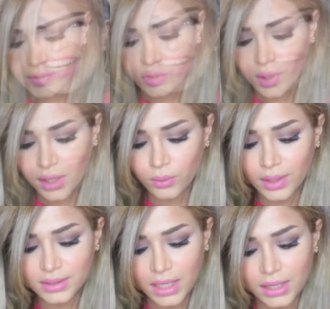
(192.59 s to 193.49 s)
في سؤال
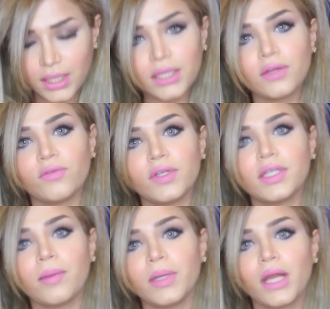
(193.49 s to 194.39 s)
انه تاخذين
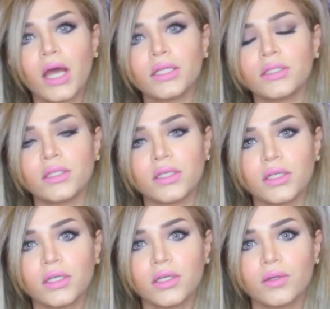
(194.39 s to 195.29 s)
فيتامينات
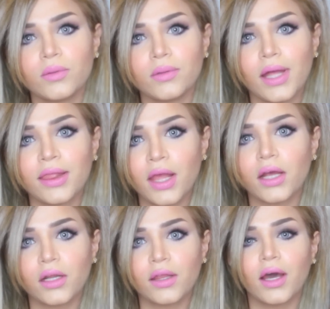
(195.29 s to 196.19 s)
آه،
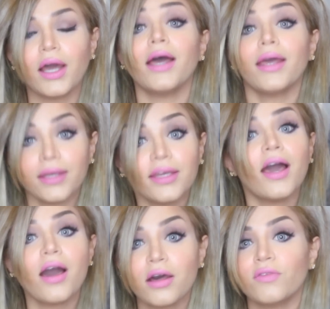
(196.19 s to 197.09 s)
أثناء الرضاعة اي
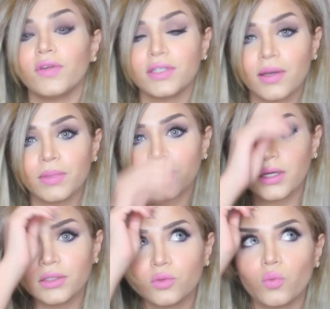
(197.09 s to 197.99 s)
آخذ
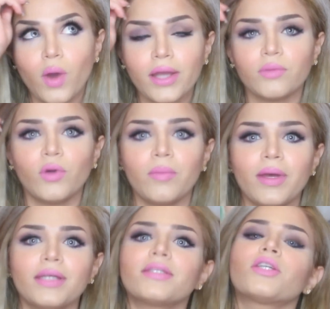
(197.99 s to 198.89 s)
فيتامينات وايد مهم
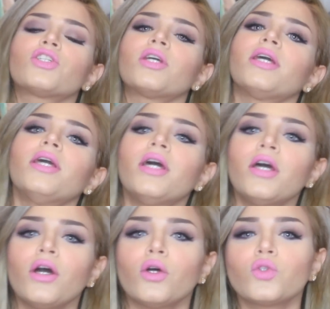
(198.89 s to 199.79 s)
أحس هالشي
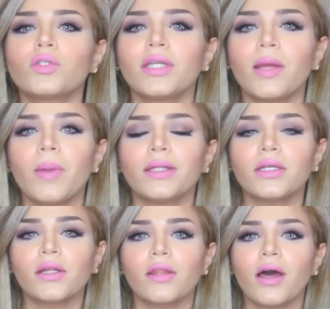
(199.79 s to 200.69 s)
خصوصا بعد
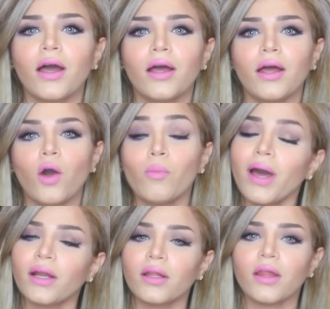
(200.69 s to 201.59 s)
الرضاعة أو
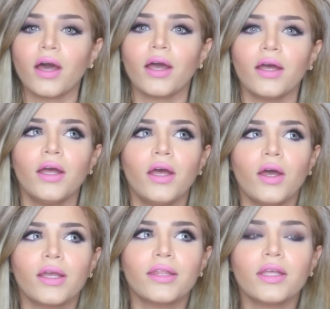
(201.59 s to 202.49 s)
مع الرضاعة
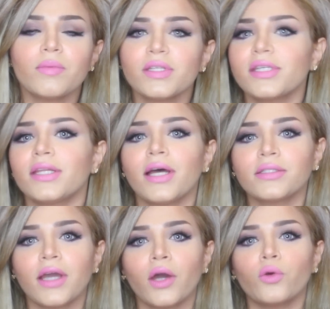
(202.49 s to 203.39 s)
كثير من
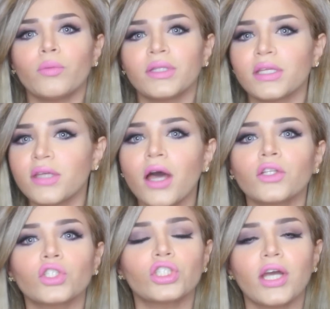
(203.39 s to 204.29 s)
السيدات يعانون من
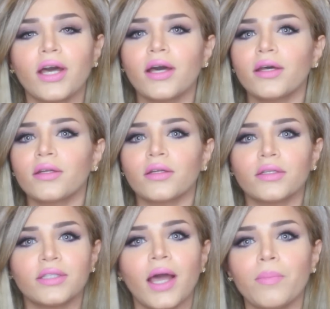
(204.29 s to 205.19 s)
تساقط
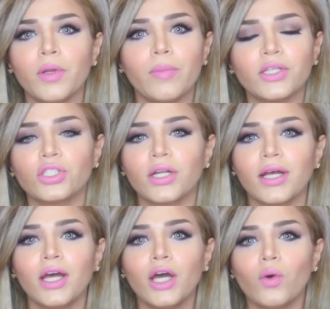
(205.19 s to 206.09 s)
الشعر تعب
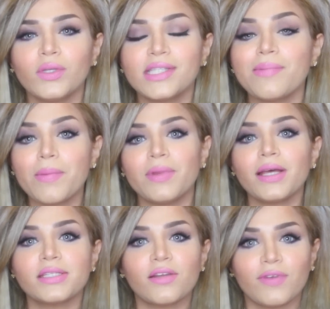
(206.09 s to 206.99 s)
بالبشرة والسبب
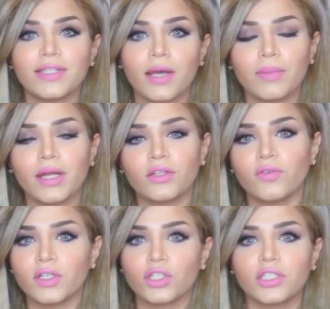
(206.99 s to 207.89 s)
نقص الفيتامينات
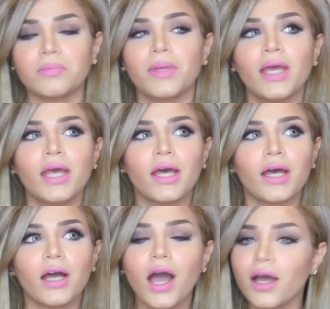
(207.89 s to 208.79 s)
في الجسم
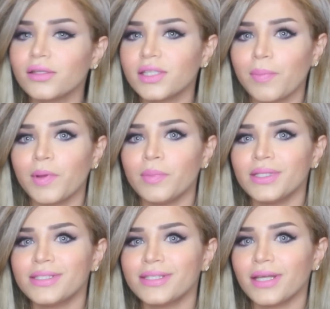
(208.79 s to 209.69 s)
آه، اخذ
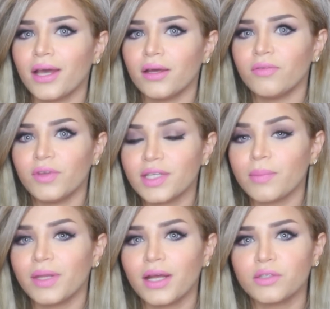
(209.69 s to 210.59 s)
سبلمنت آه،
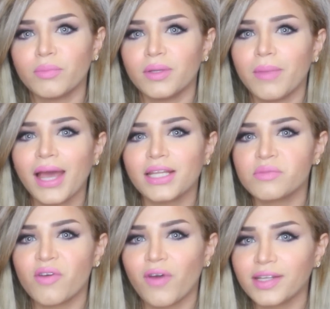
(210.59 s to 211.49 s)
فيتامينات من محل
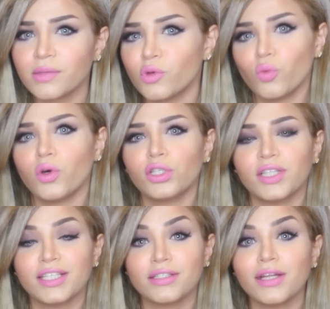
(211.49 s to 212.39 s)
اسمه فيتامين وورد
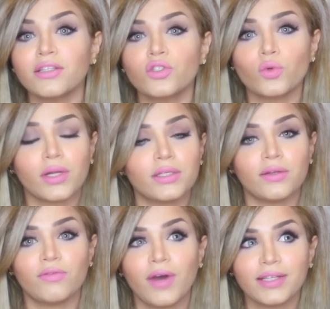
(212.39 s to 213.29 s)
نزلت صورة
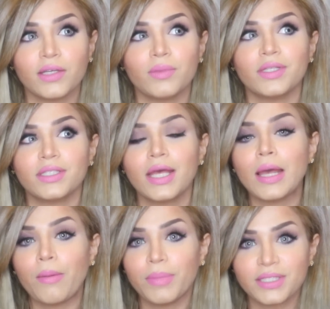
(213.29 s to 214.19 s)
الفيتامينز
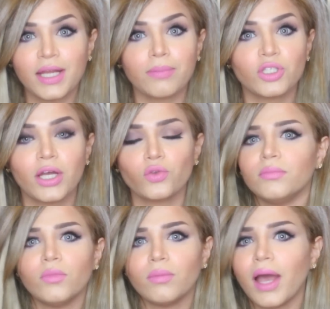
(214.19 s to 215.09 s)
بسناب شات
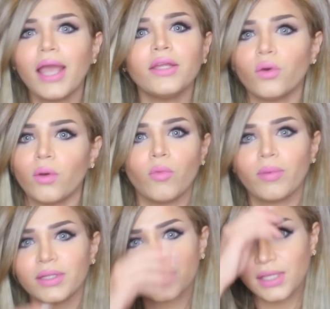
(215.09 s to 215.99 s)
اي نوع
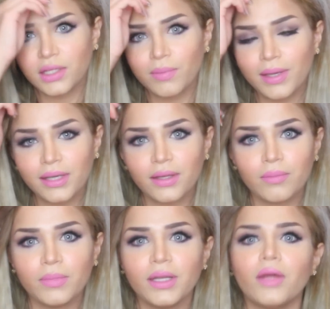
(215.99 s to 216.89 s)
ممكن تستخدمين
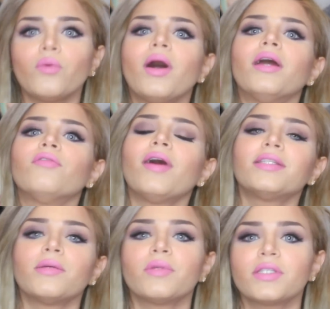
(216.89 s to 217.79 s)
من انواع
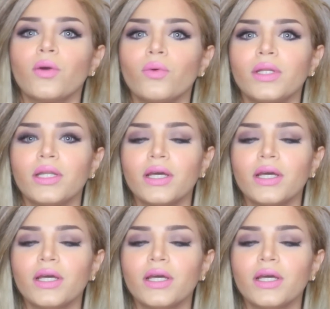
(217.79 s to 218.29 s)
الفيتامينز او